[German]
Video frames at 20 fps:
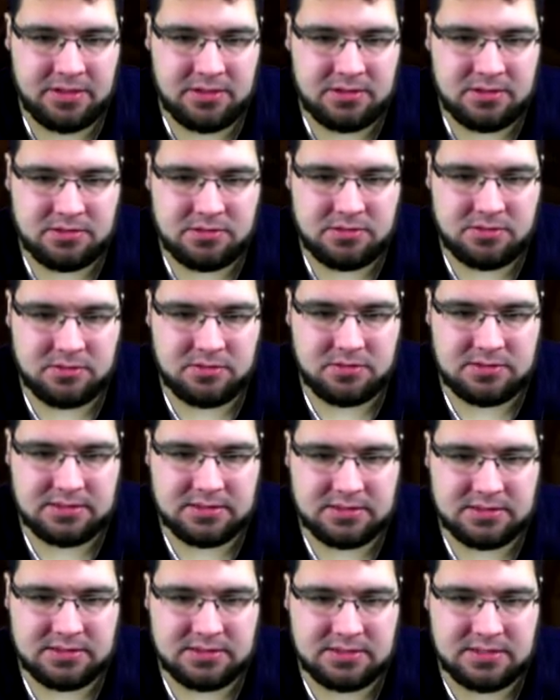so
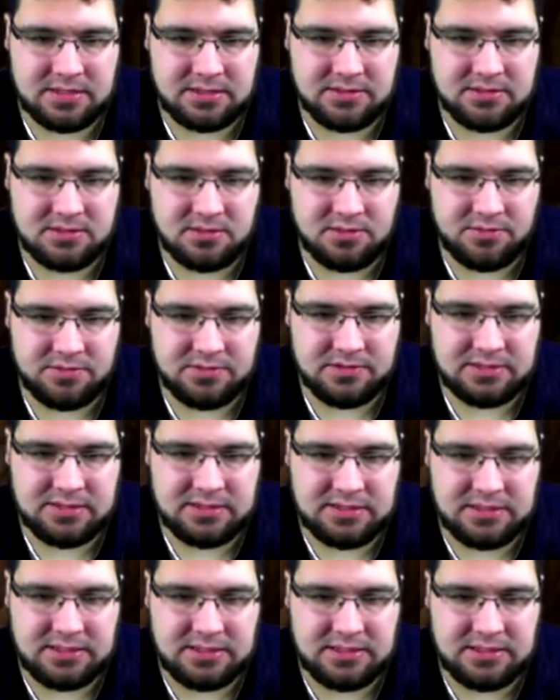das ganz
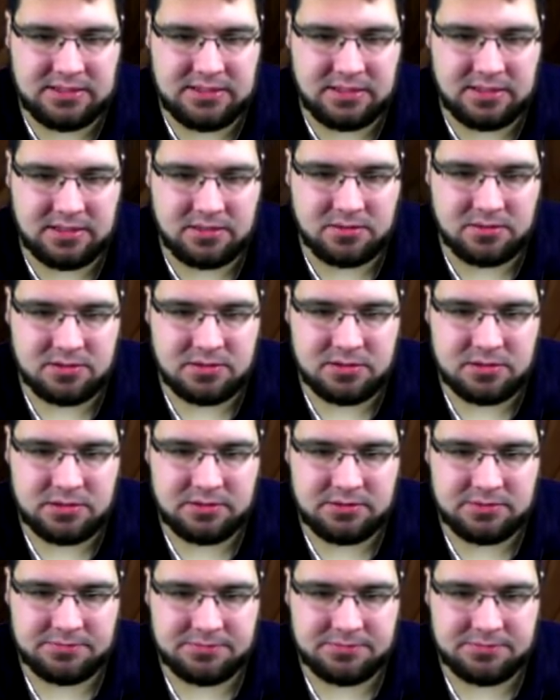Offensichtliche hier raus.